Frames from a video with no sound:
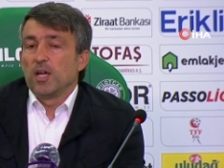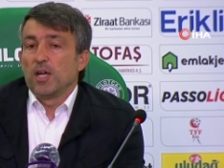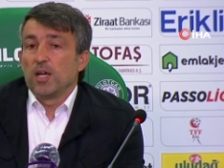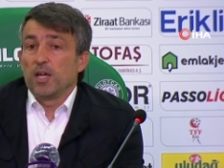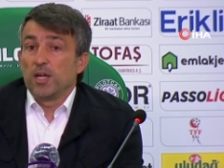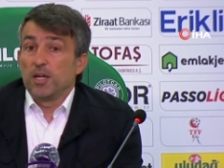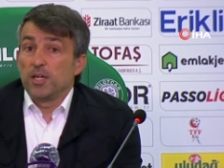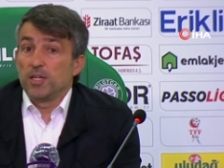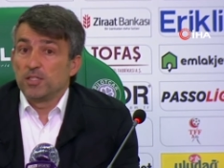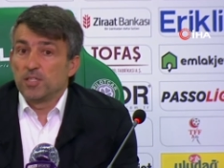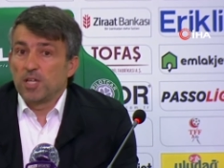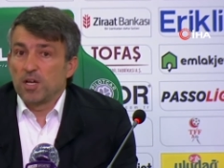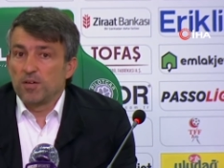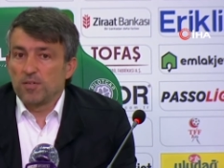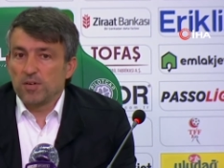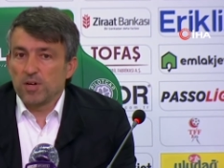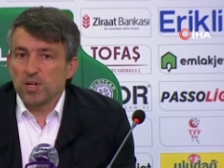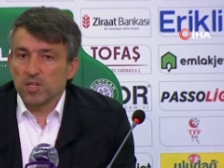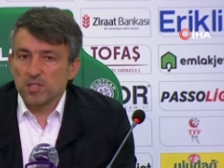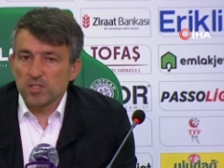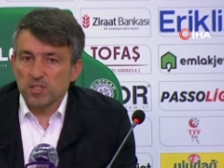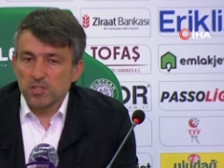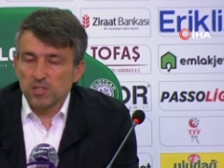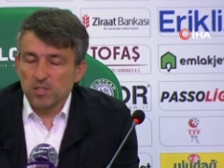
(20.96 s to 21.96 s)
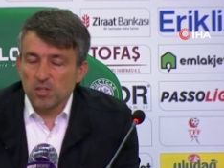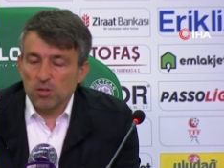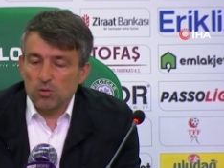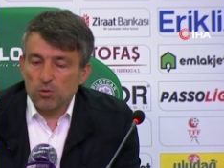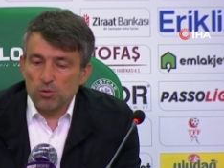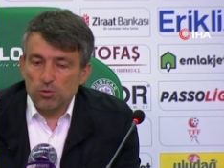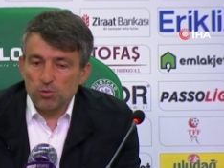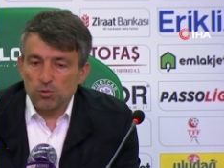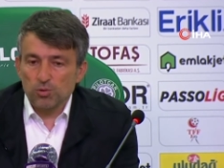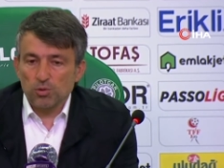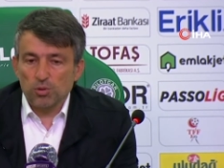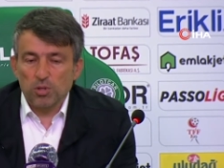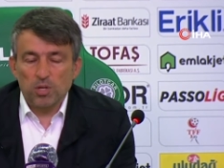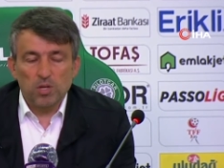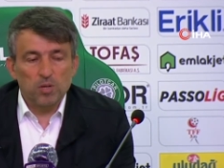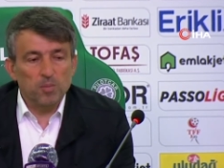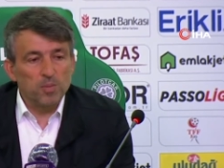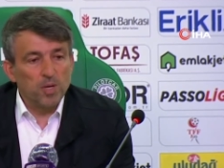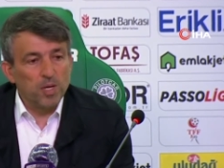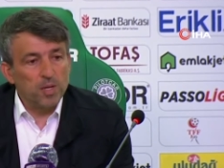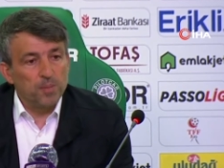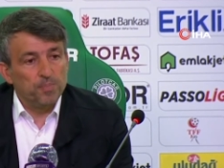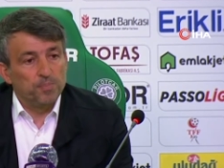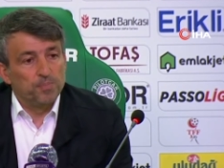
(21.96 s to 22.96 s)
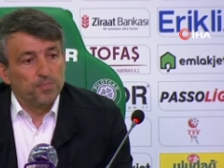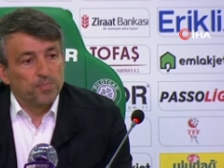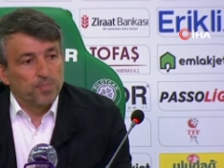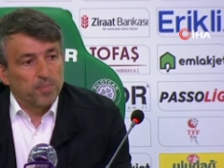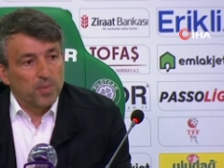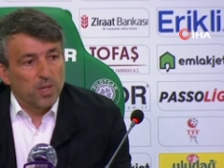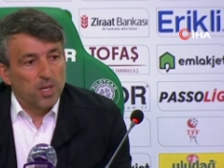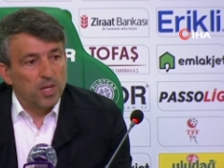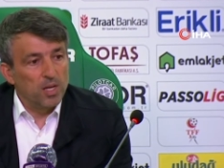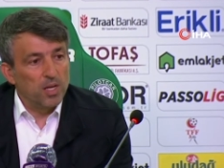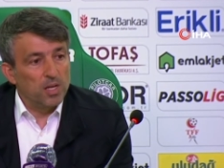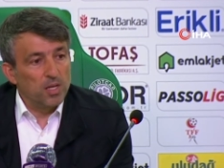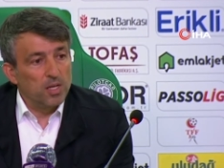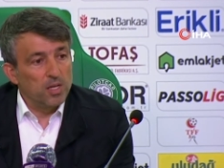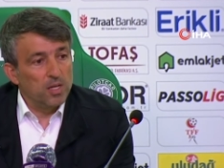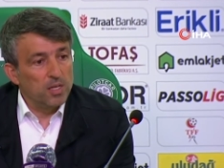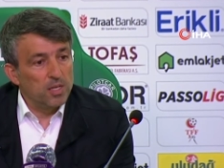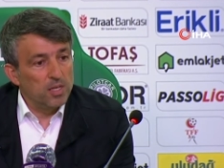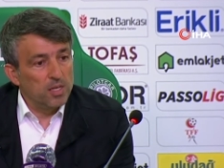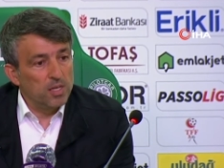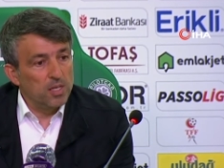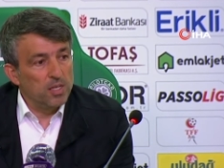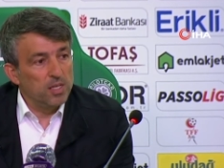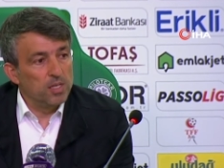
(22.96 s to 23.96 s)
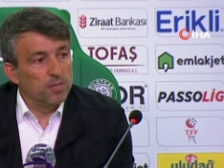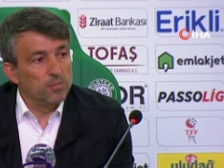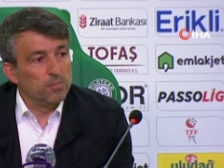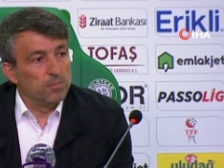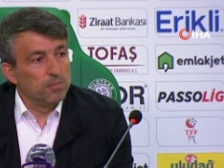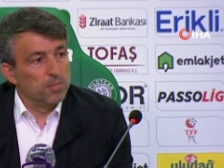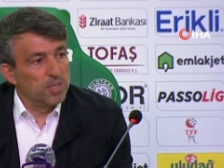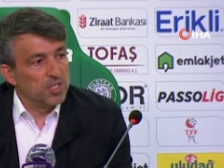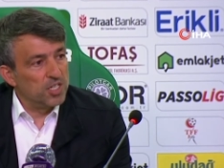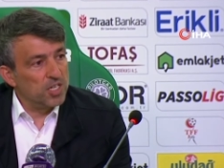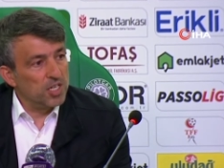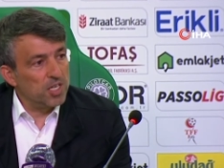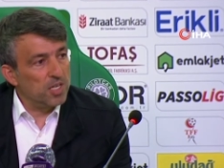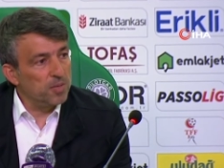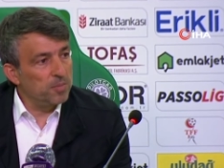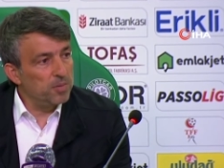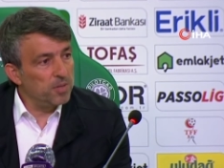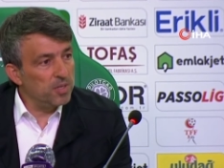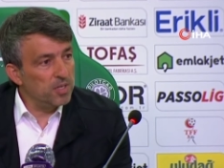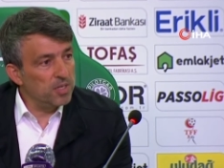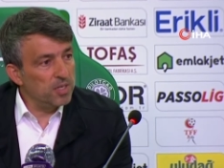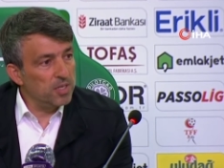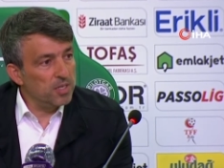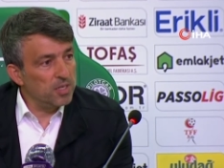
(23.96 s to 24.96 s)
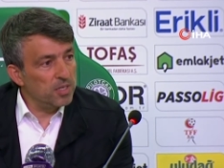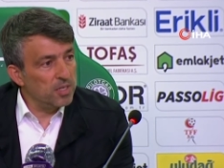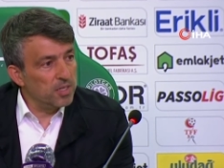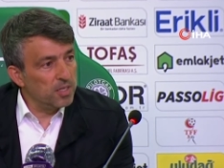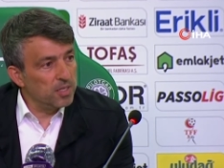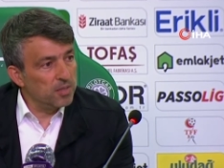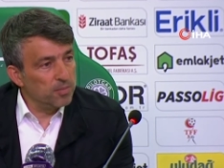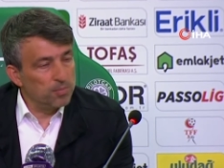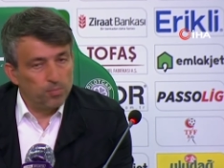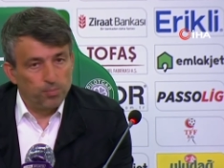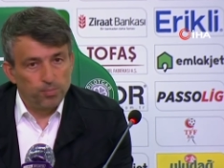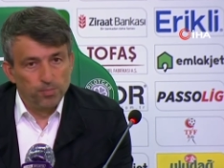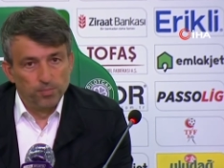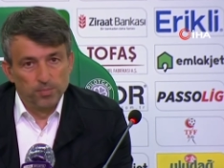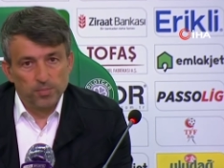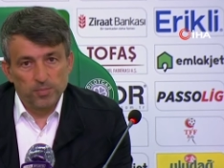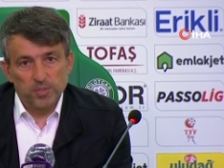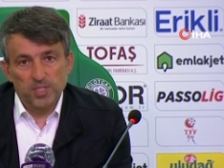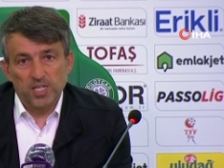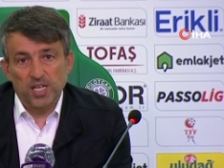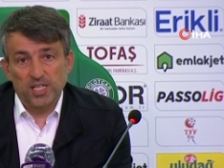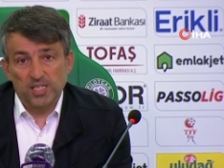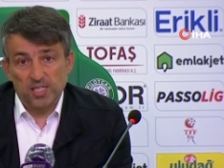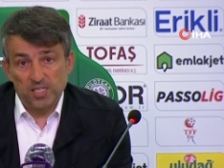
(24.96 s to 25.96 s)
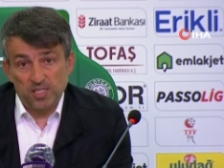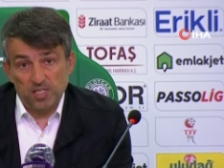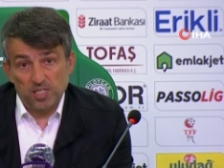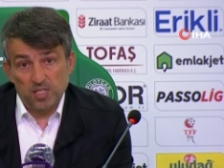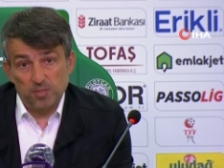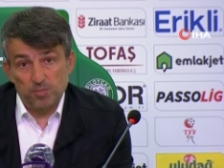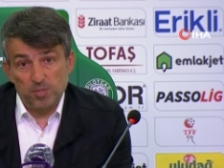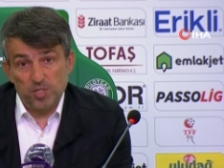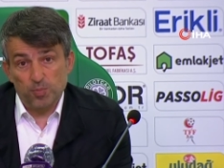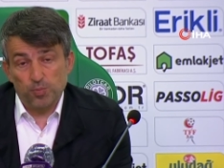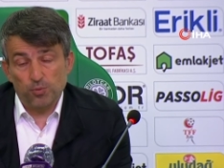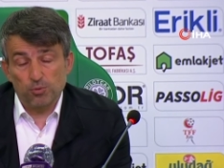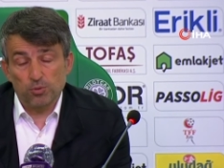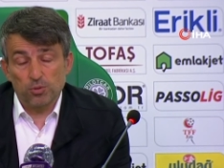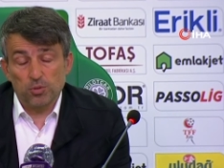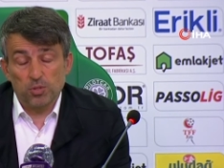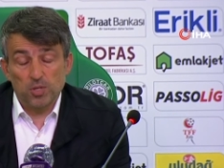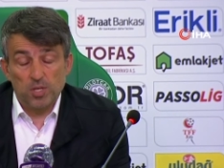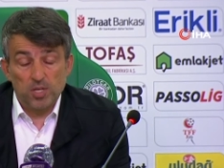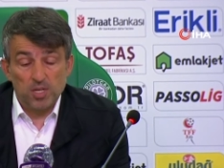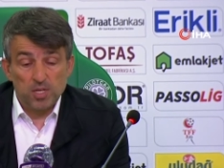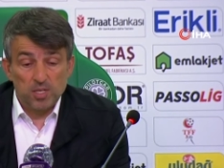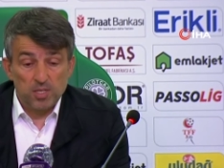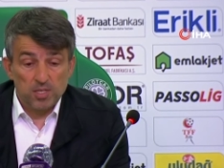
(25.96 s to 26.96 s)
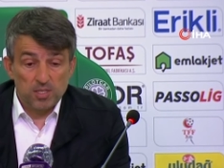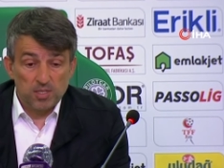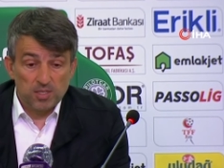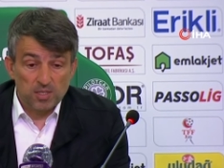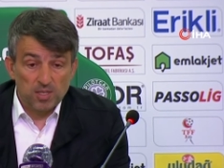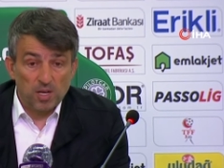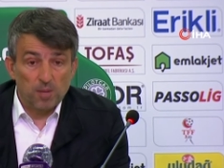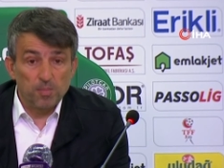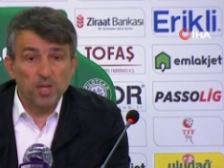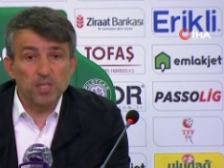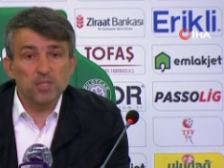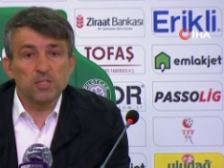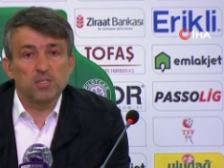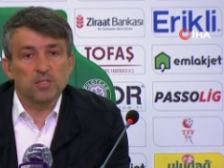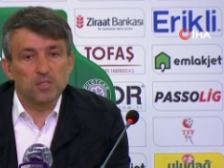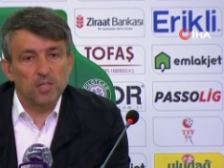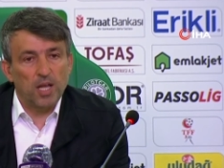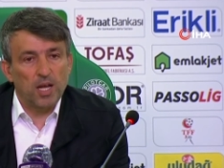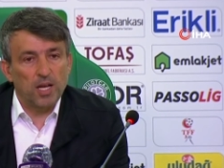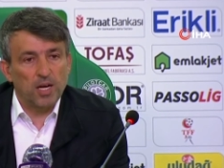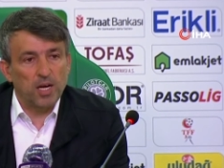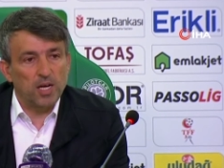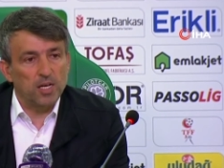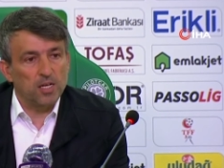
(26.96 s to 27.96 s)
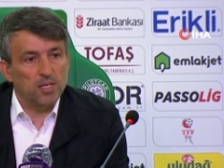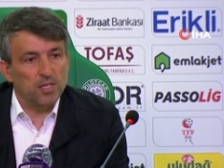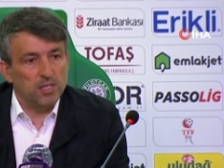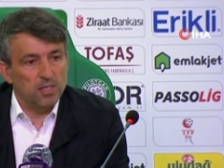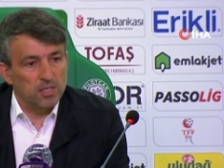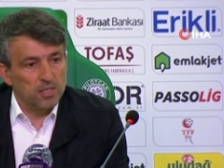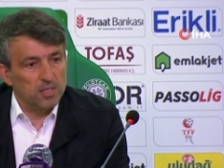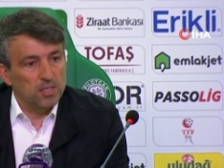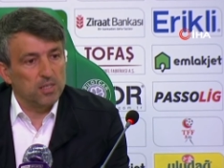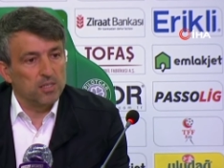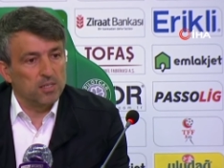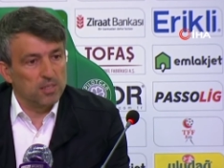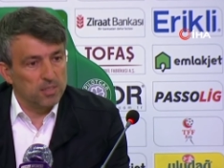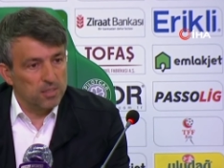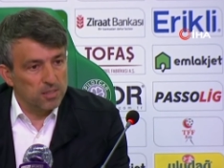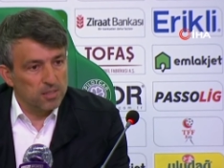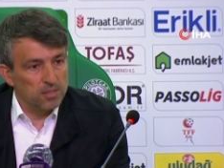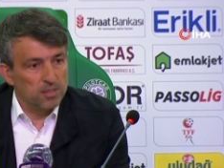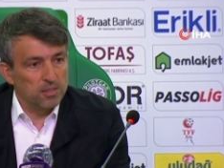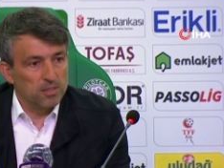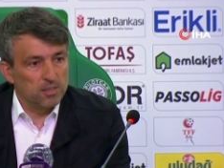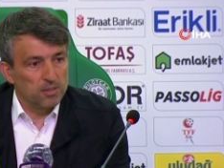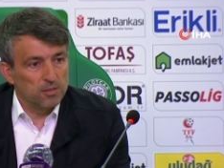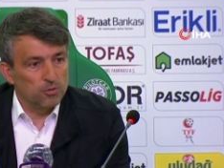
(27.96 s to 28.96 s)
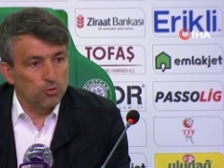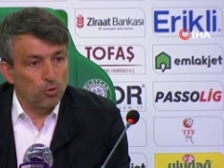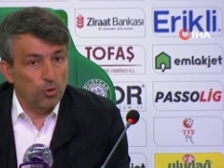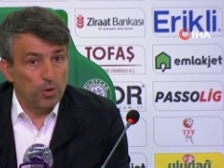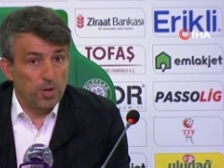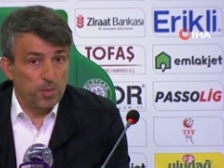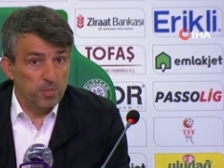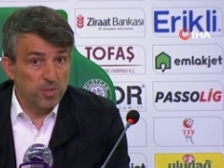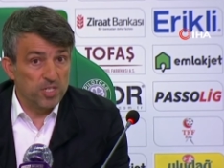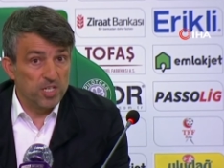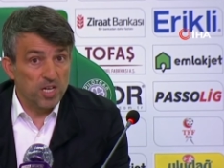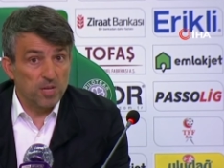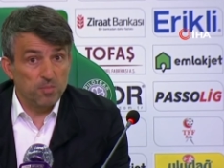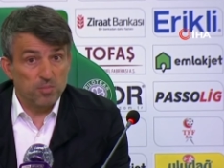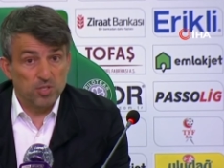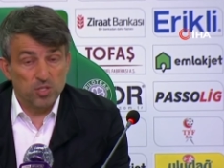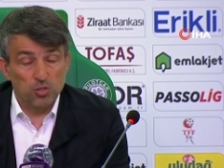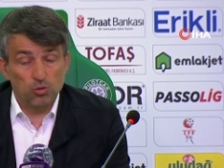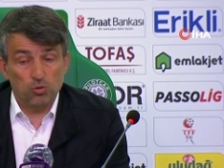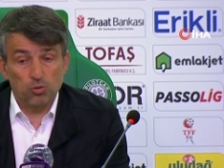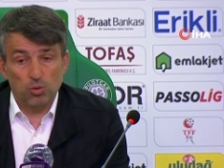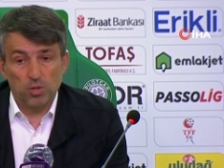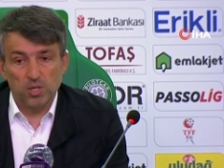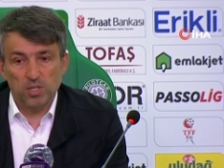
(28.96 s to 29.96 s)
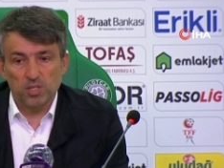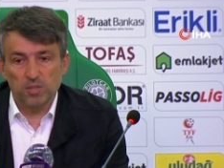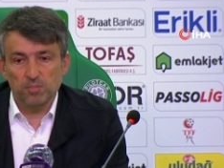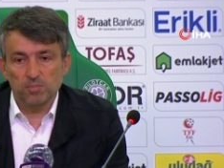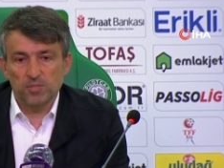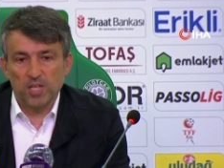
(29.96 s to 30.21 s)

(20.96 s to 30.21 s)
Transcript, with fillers: E, devre arasında oyuncularıma e, maçı 2-1 getirdiğimiz e, zaman tekrar dönebileceğimizi söyledim.